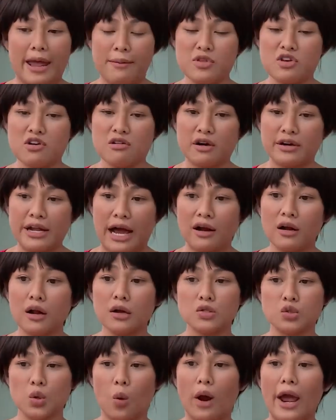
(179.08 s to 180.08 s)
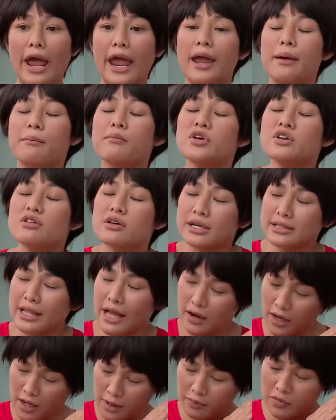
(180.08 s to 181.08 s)
Em vừa đặt lưng xuống em đưa cái
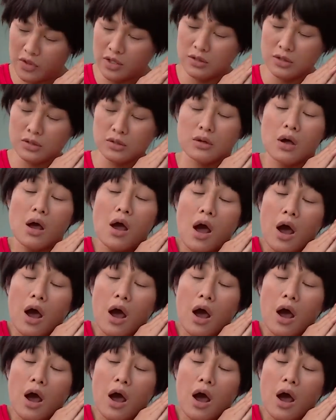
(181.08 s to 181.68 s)
tay lên em tình.